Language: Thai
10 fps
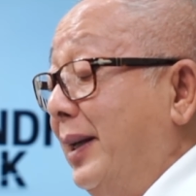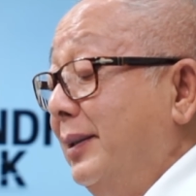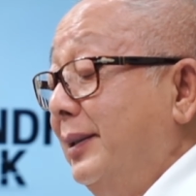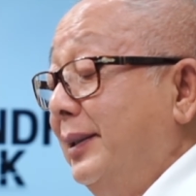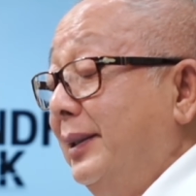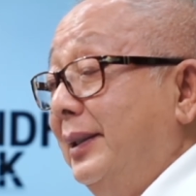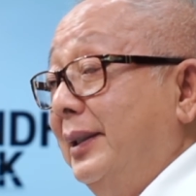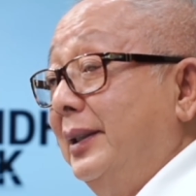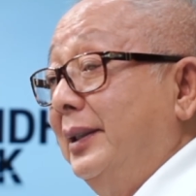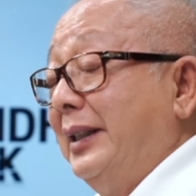ก
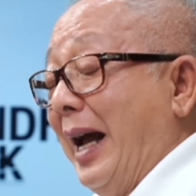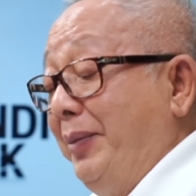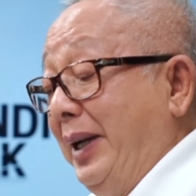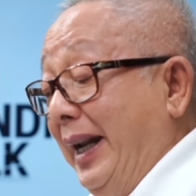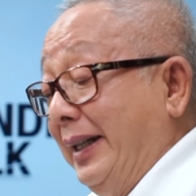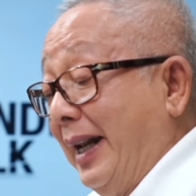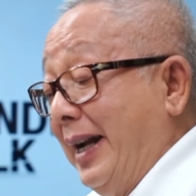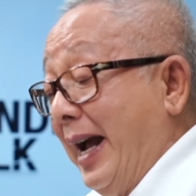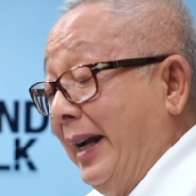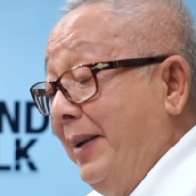ตามกิเลสตัณ
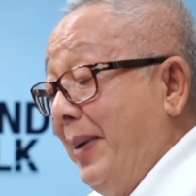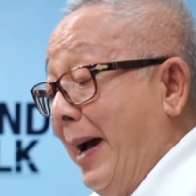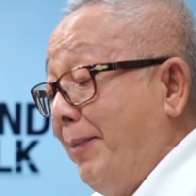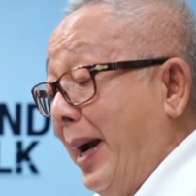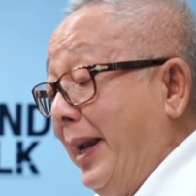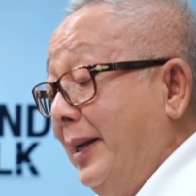หาที่พาไป